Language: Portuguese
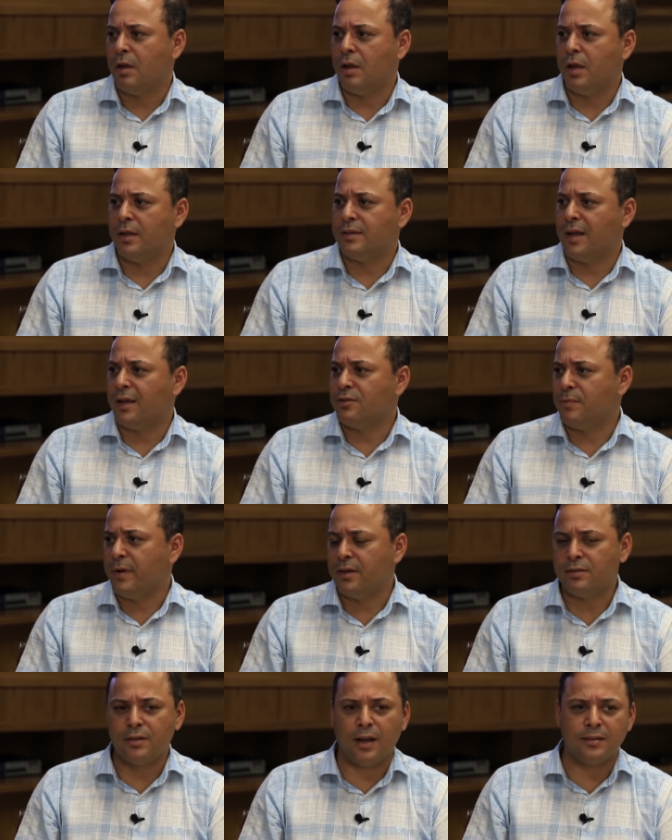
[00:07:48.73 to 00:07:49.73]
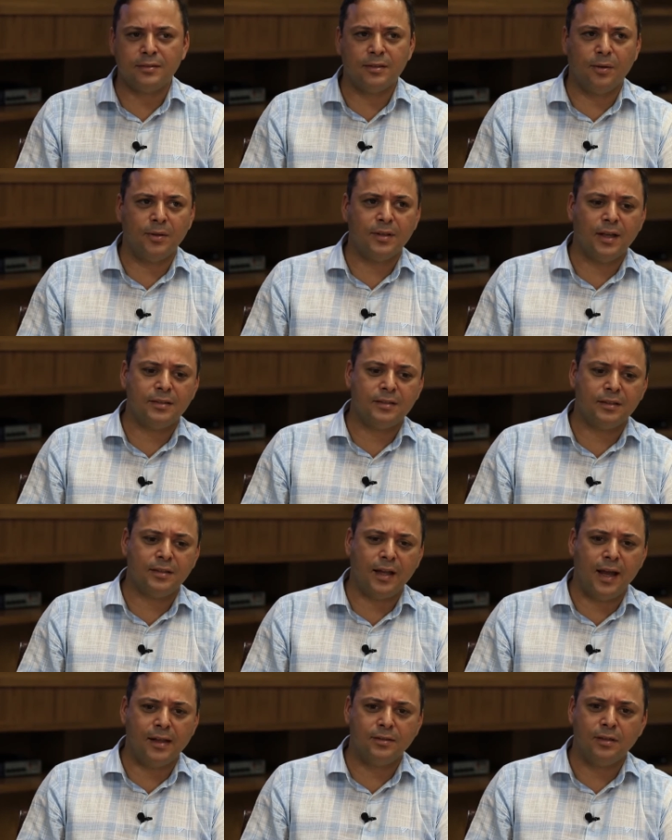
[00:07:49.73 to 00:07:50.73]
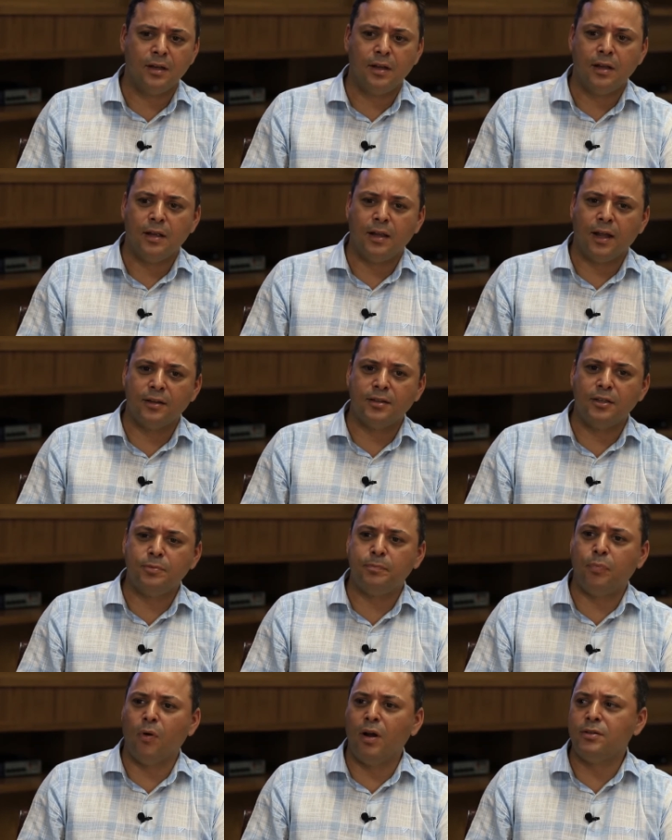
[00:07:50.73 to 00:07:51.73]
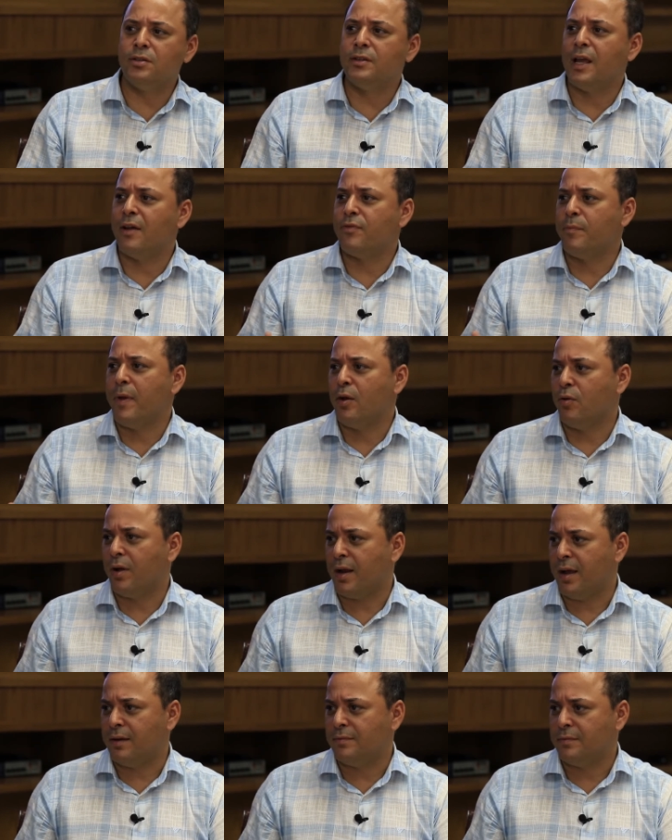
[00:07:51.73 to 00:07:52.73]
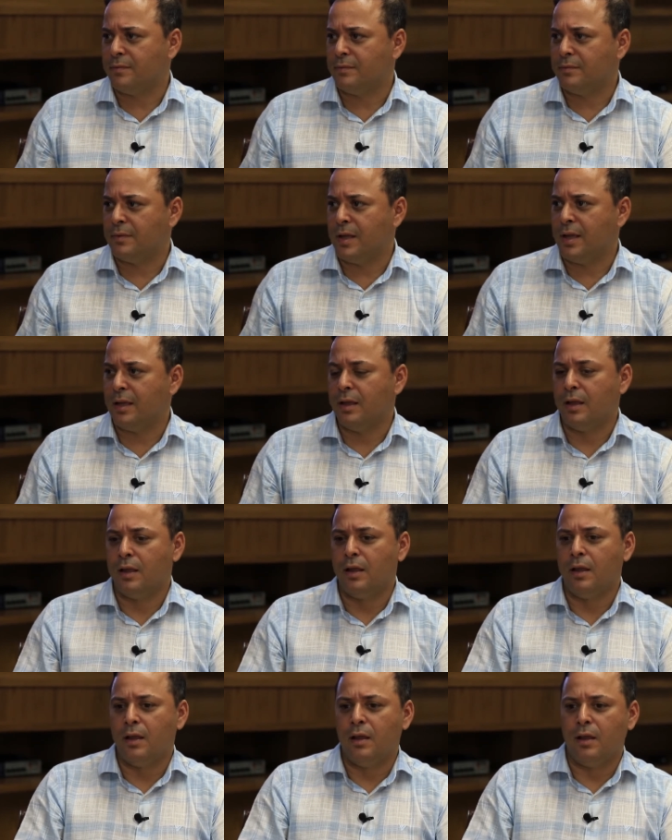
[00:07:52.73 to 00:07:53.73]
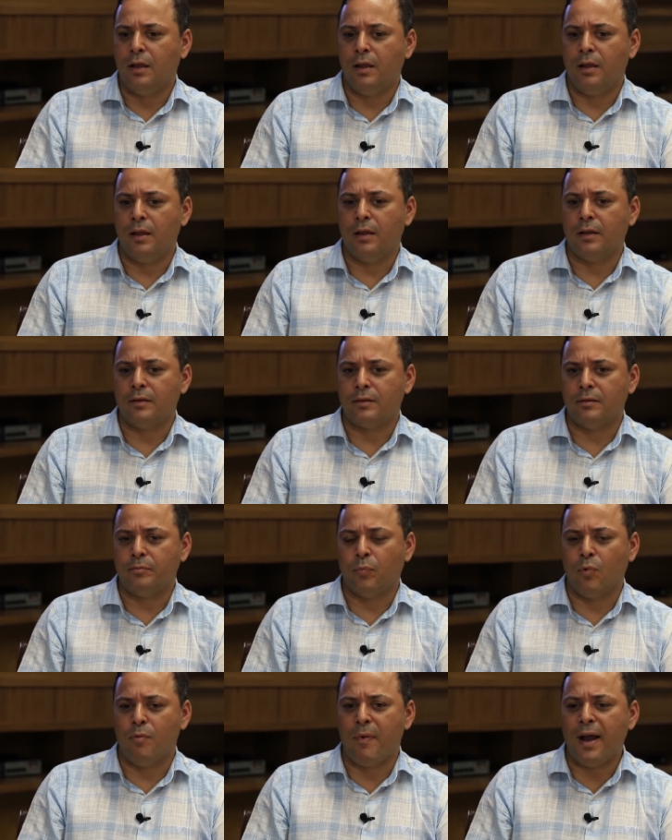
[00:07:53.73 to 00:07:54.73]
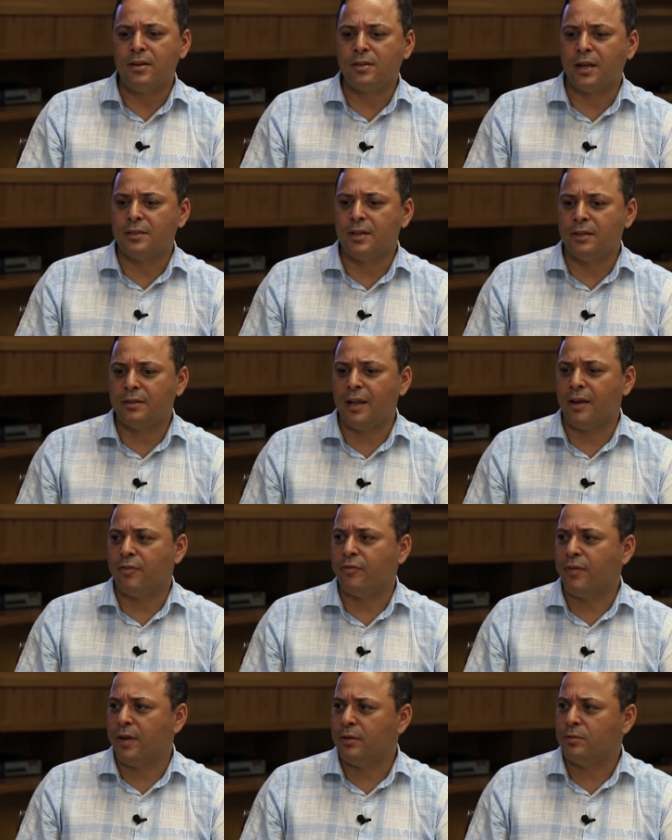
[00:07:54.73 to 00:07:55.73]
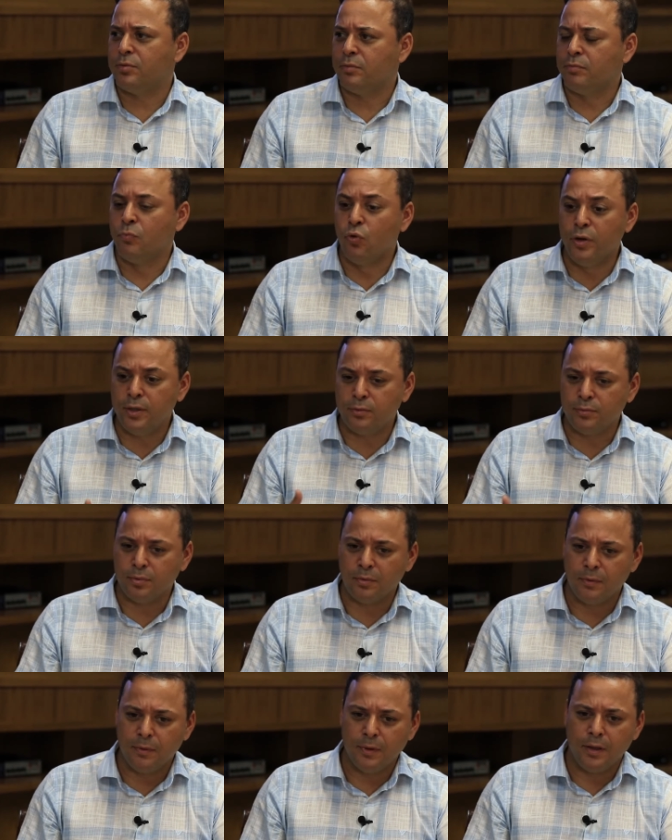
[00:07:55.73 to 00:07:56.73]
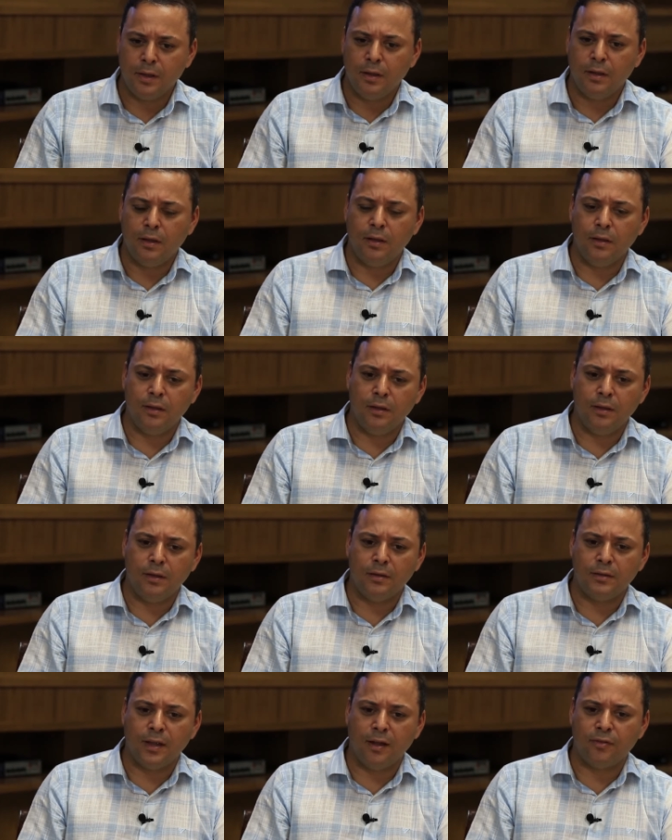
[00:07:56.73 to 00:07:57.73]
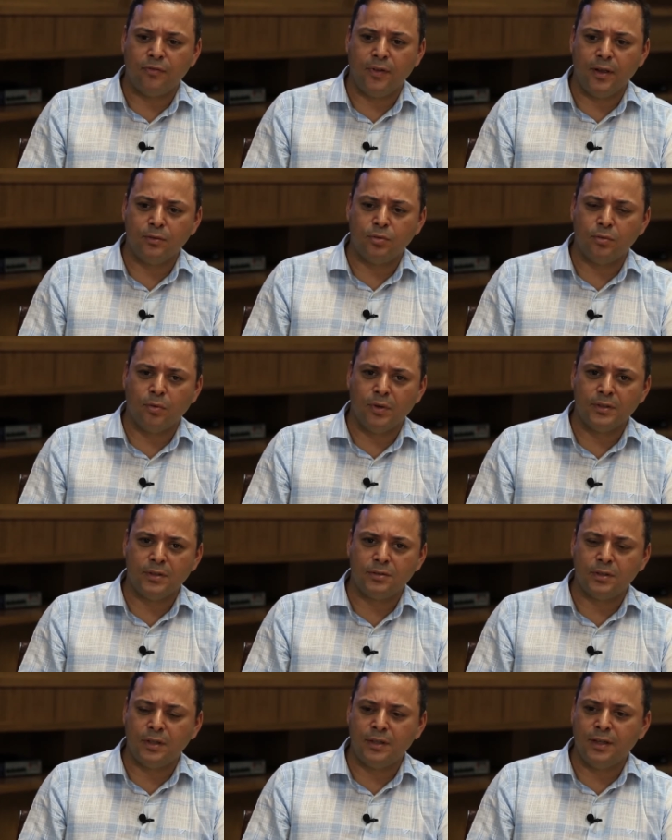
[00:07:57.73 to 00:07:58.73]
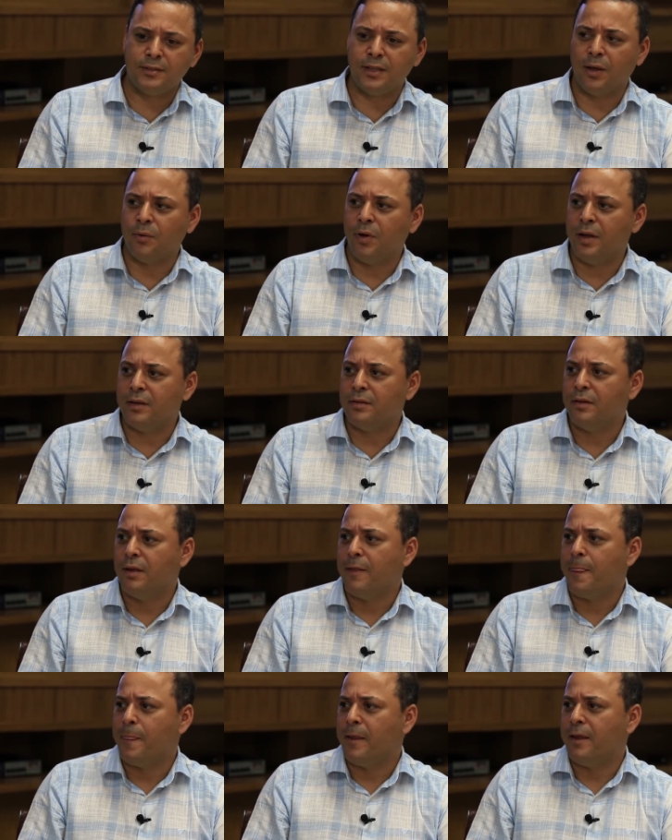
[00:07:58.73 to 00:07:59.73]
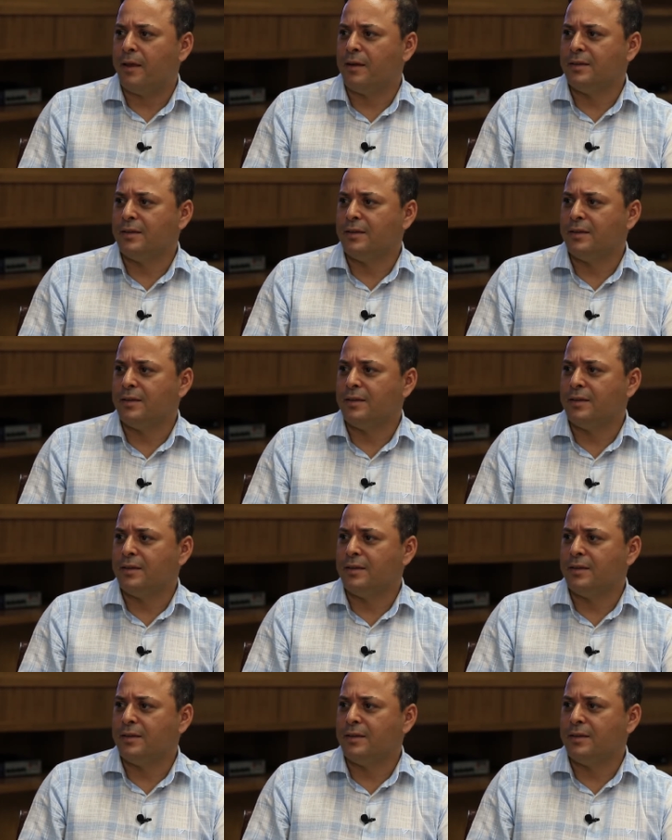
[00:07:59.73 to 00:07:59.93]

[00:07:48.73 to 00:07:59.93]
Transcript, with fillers: é, da administração ou da cidade que a gente pode e deve melhorar. Não é? Eh, por mais que a gente tenha feito muito e tenha feito coisas que Niterói é,